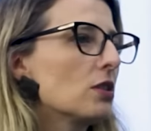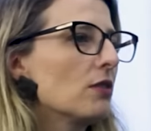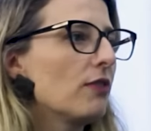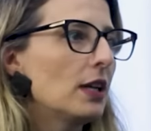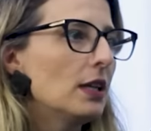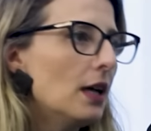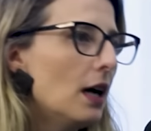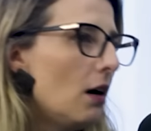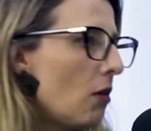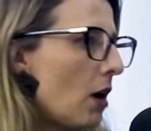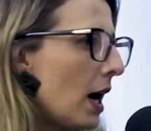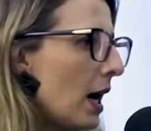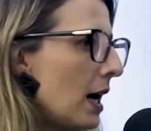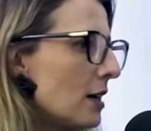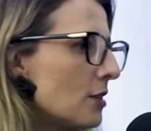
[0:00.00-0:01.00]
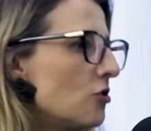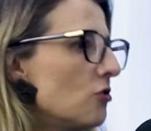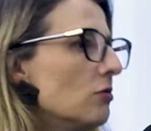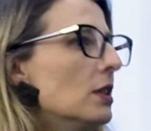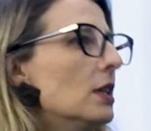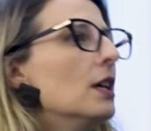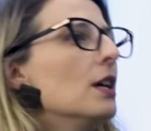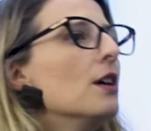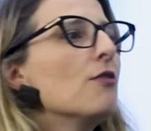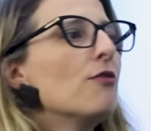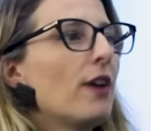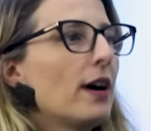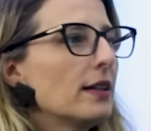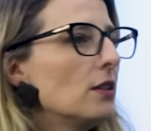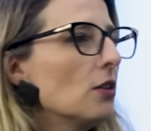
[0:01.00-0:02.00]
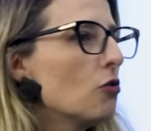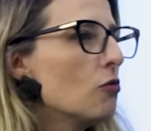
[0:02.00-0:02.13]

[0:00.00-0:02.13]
Você vai ligar o rádio vai ter